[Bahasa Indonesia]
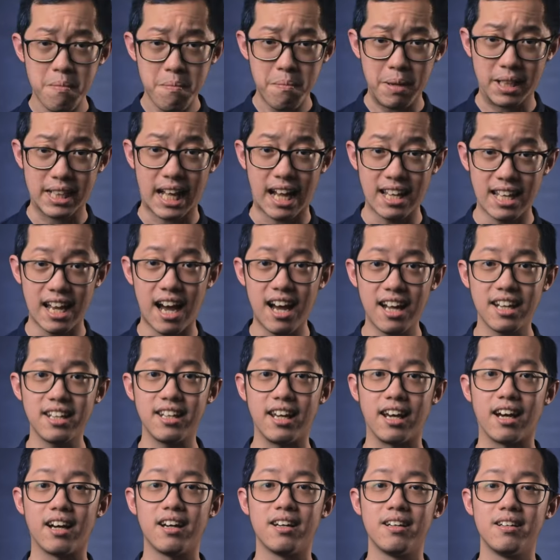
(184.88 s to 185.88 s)

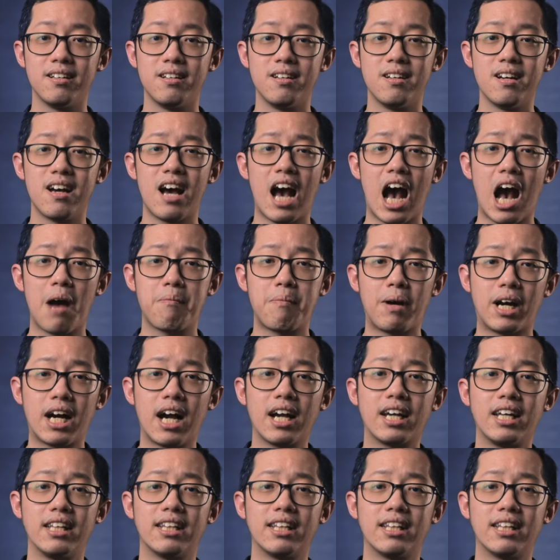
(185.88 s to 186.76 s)
Pertanyaannya, apakah